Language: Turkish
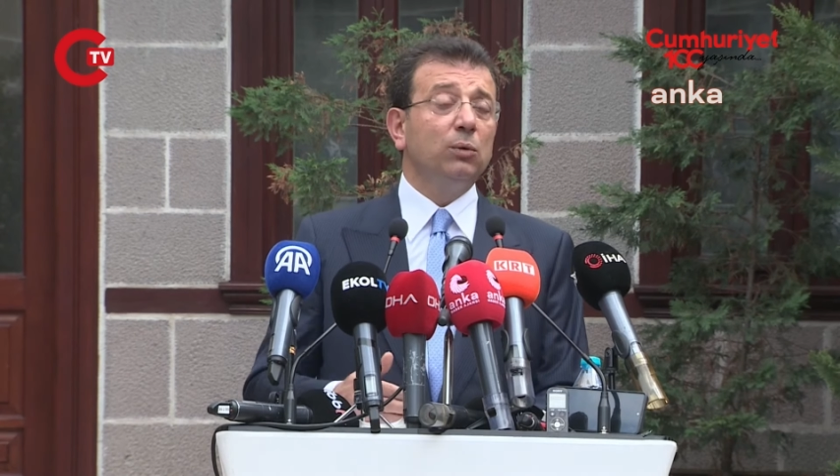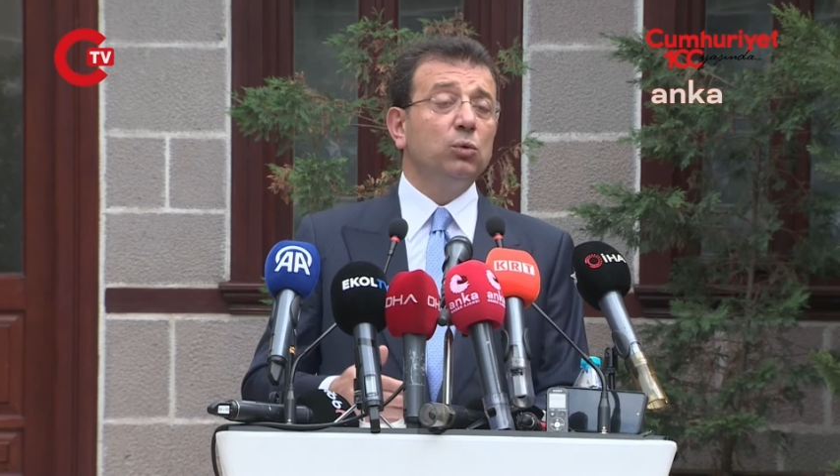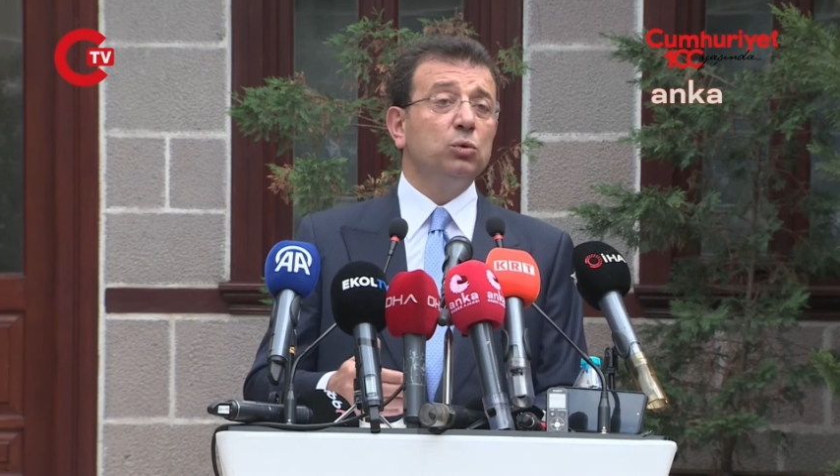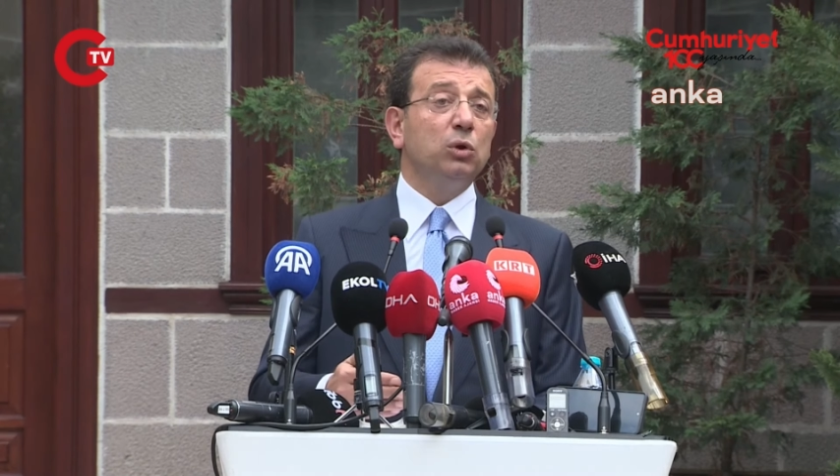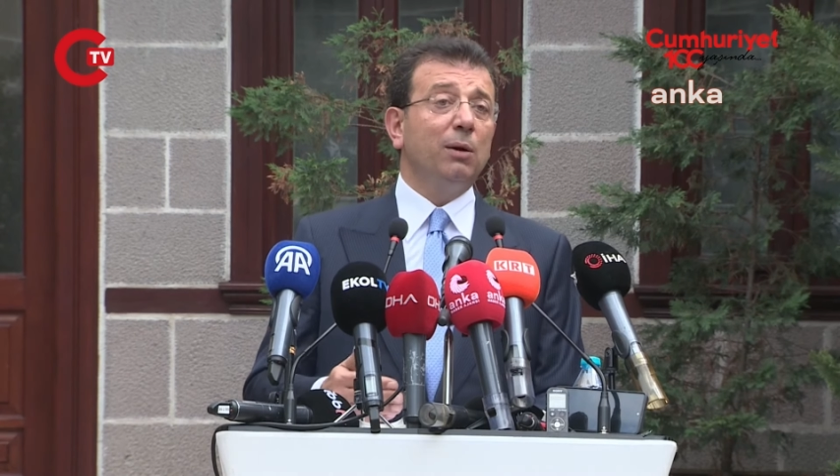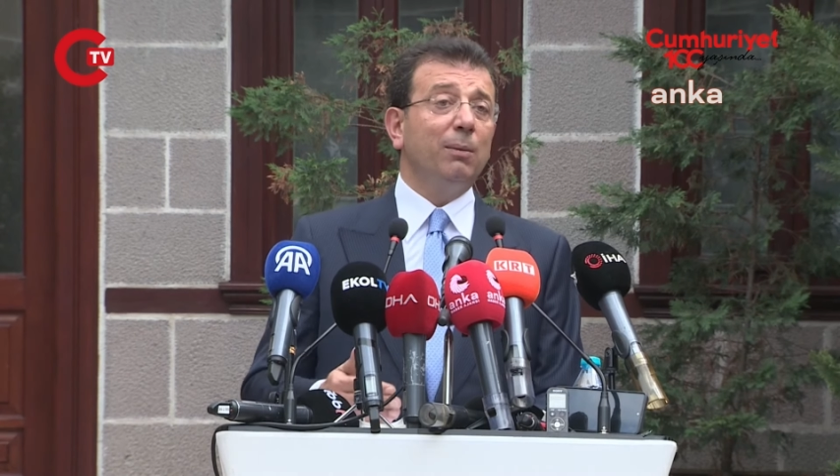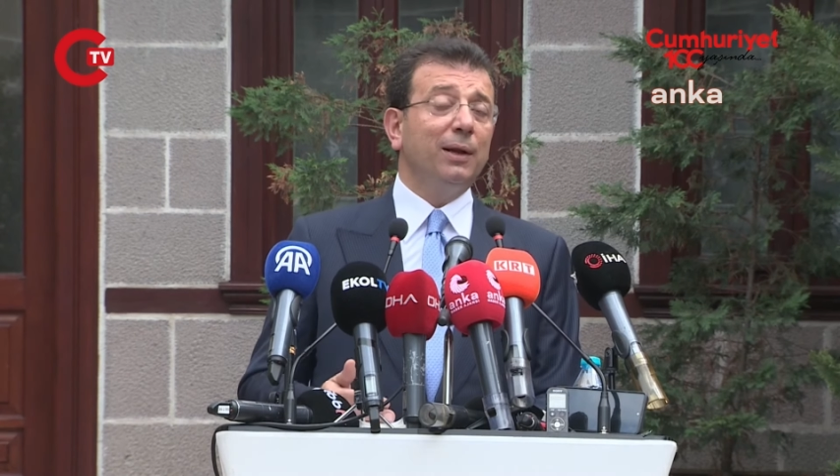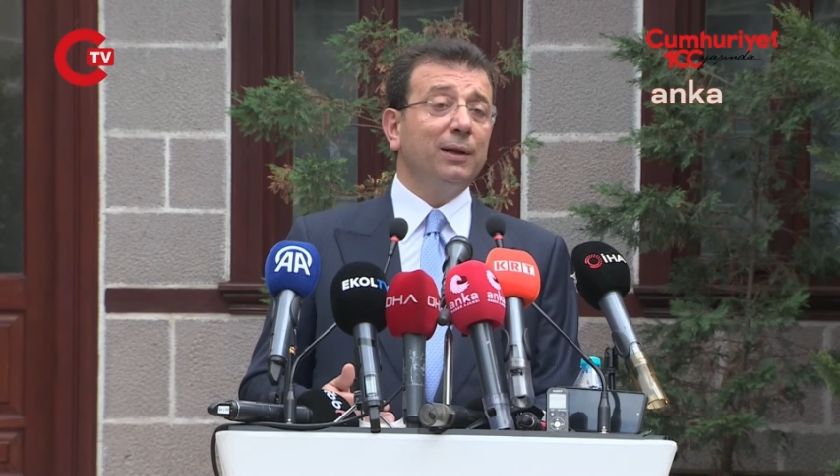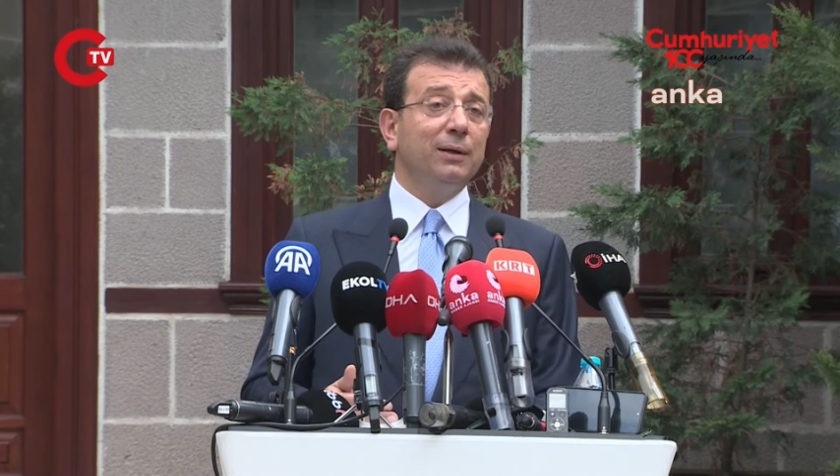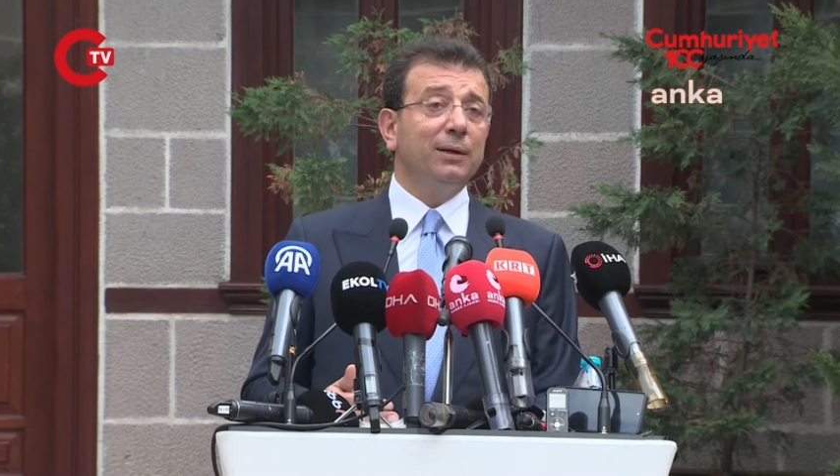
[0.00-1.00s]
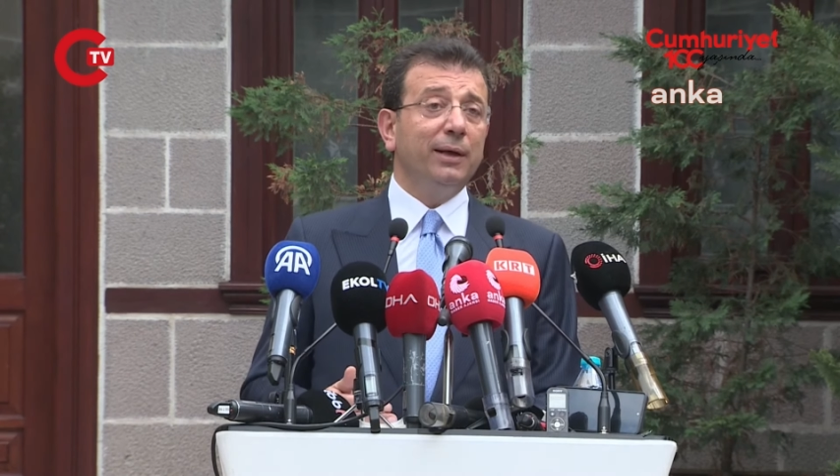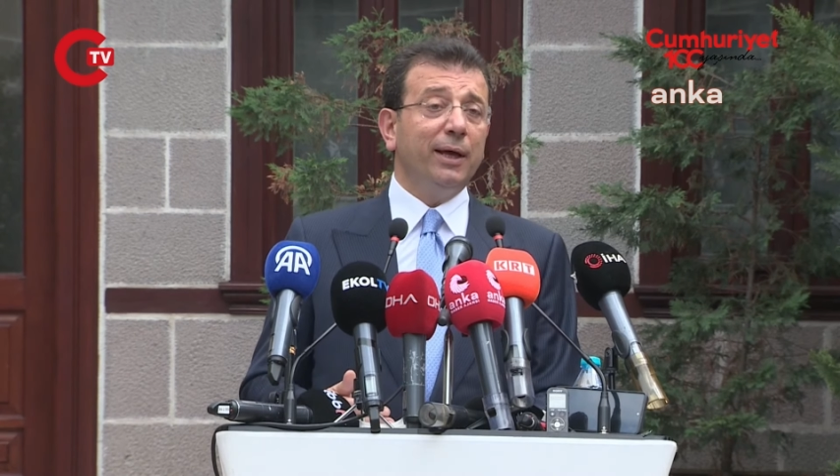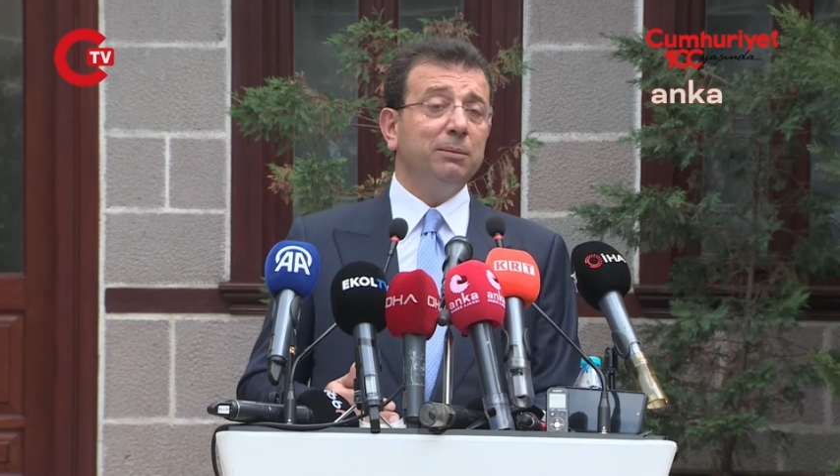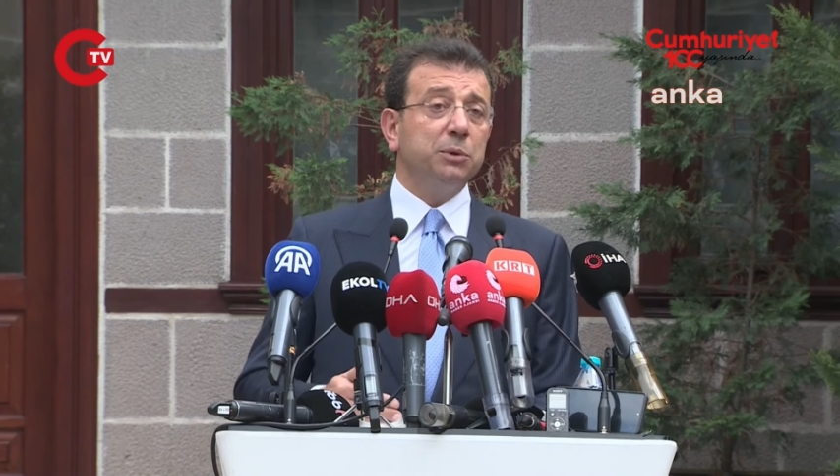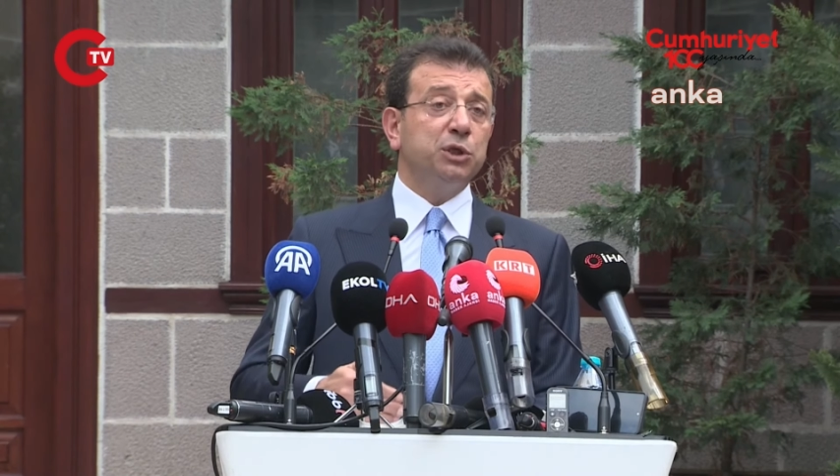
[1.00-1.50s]
uygulamanın
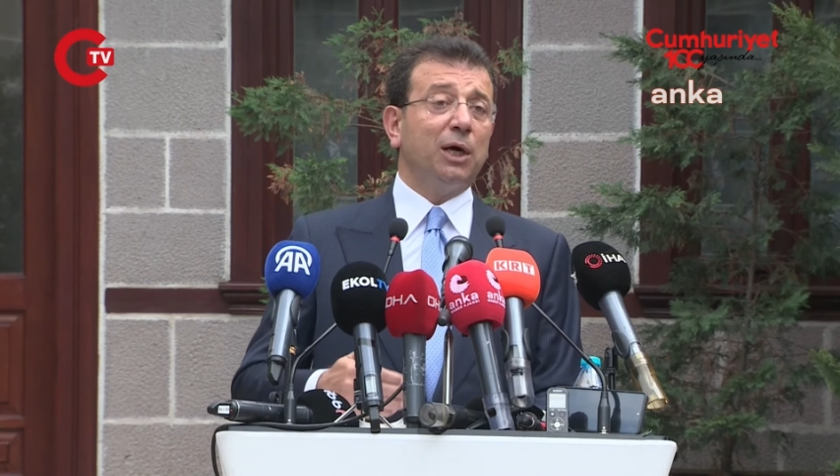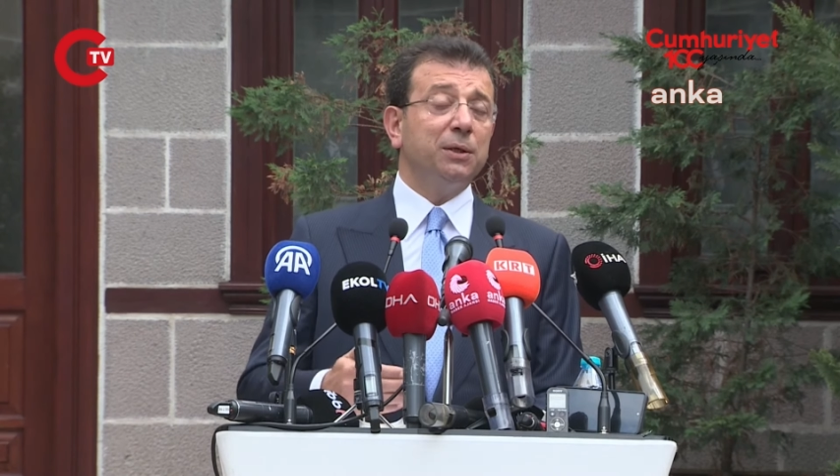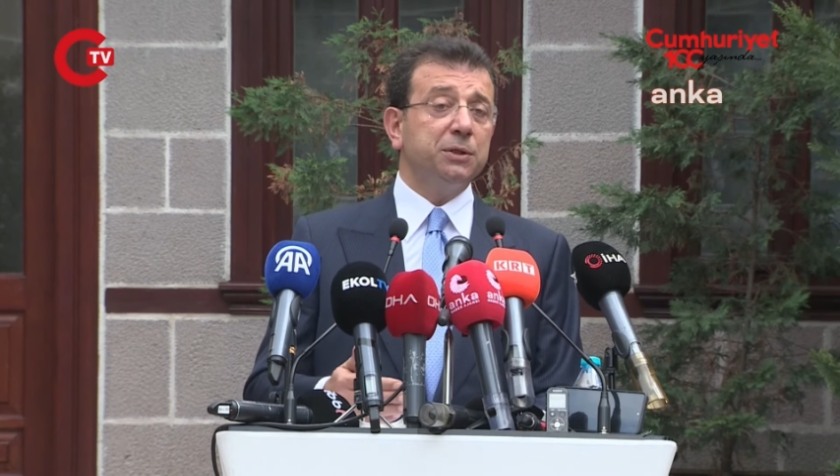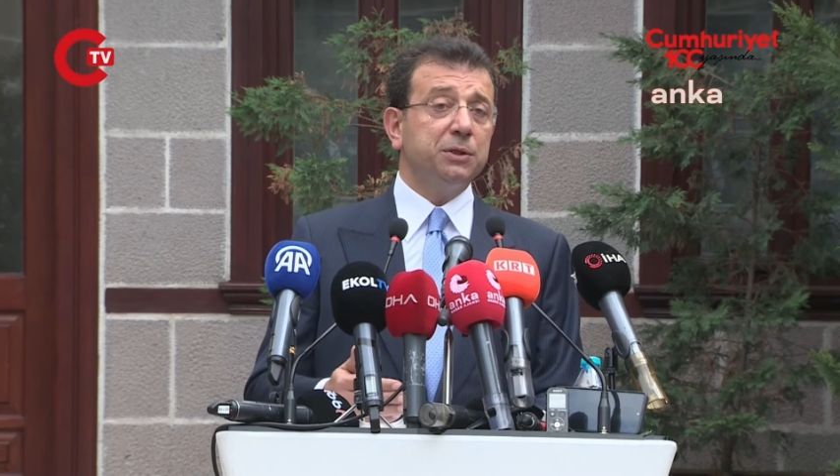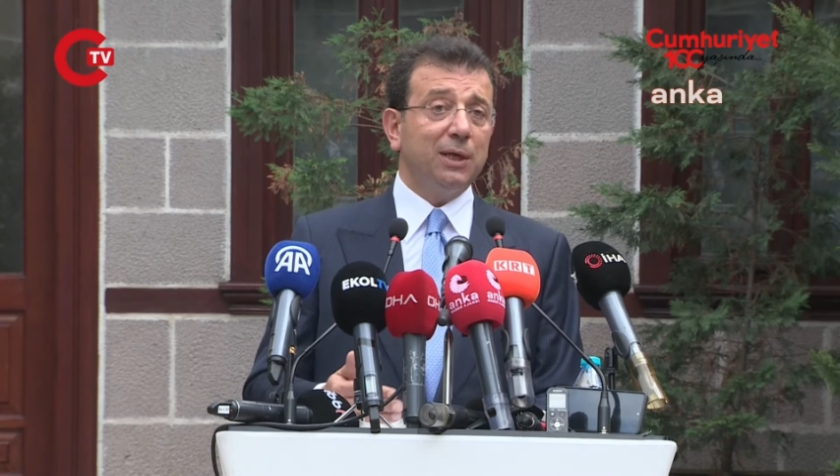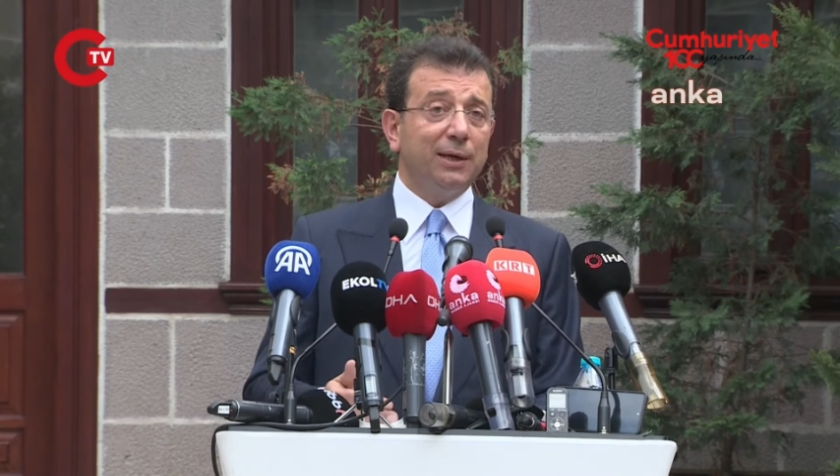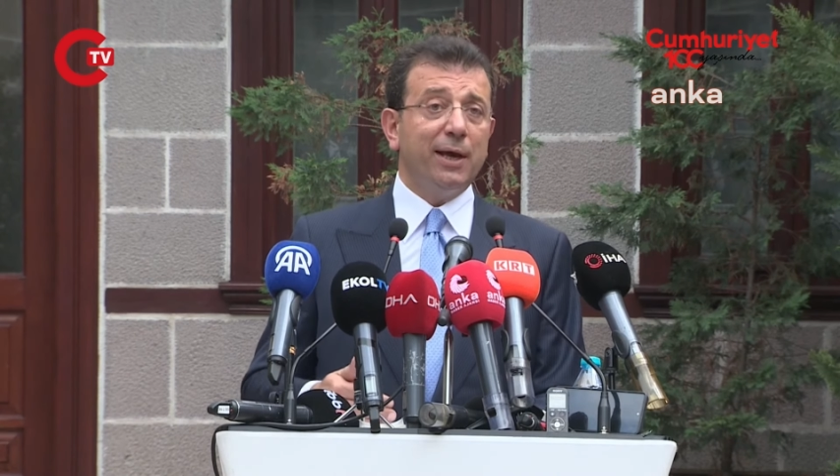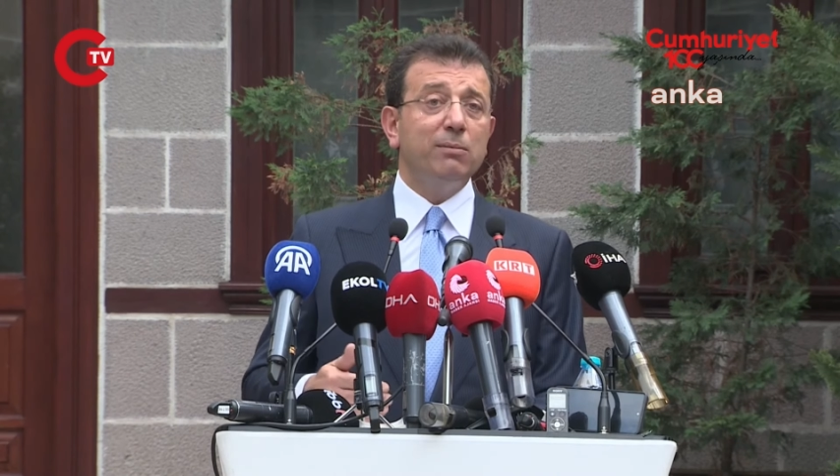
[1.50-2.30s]
hem şahısları